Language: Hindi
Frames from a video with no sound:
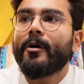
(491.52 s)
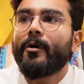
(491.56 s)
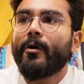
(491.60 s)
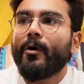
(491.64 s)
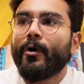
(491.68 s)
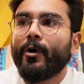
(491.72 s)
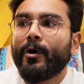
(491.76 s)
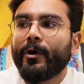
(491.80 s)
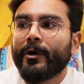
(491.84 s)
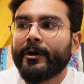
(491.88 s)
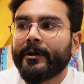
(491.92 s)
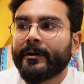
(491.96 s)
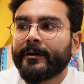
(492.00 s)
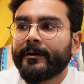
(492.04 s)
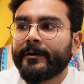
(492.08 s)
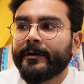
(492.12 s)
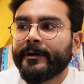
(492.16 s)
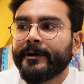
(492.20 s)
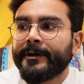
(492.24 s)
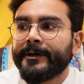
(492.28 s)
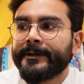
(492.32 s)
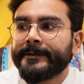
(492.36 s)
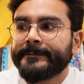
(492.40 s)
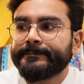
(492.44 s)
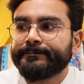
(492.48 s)
और
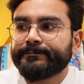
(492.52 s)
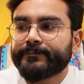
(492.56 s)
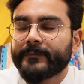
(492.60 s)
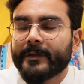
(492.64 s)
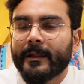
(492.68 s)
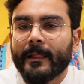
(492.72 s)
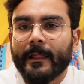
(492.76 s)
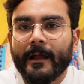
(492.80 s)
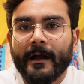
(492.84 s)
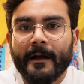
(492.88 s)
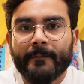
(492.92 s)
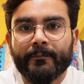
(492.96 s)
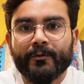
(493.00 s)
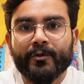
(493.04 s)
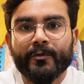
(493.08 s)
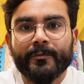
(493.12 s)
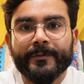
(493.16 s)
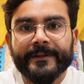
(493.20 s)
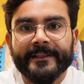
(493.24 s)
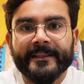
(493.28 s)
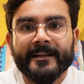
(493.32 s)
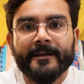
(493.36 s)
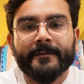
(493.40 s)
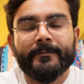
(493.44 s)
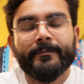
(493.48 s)
uh, आपको
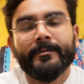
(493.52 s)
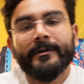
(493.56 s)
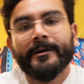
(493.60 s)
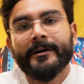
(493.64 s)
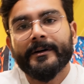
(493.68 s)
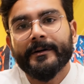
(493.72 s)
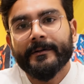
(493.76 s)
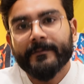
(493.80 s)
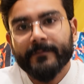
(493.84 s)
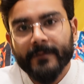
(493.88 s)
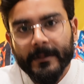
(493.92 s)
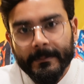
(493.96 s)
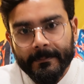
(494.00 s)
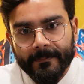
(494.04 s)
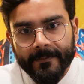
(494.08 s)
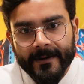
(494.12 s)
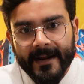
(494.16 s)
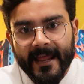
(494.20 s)
मतलब uh,